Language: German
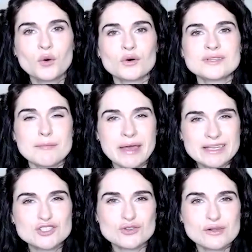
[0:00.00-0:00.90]
Und der
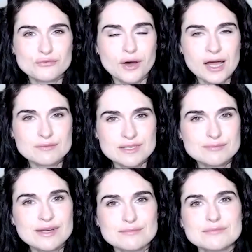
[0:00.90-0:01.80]
Mensch soll vor allem
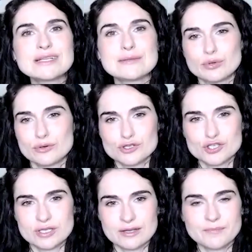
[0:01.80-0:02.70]
immer im Mittelpunkt
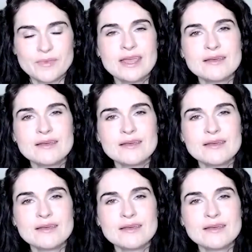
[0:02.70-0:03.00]
stehen.